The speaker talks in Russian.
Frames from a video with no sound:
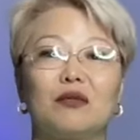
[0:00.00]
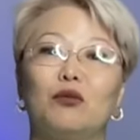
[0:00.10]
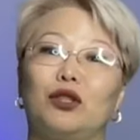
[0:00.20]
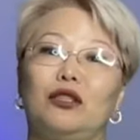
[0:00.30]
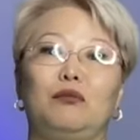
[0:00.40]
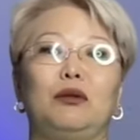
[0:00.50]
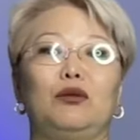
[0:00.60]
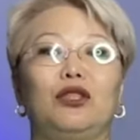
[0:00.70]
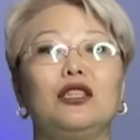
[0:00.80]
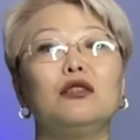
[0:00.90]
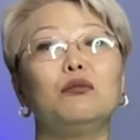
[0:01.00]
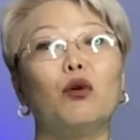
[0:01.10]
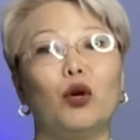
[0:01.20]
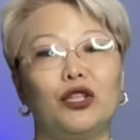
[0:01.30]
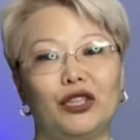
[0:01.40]
сможете получить
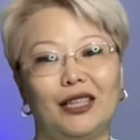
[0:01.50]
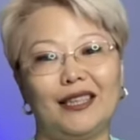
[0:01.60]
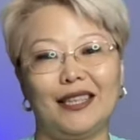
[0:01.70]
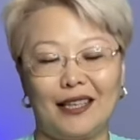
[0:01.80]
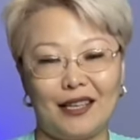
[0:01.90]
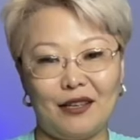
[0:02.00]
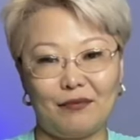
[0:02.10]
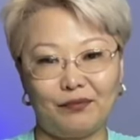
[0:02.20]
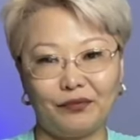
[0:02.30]
больше энергии.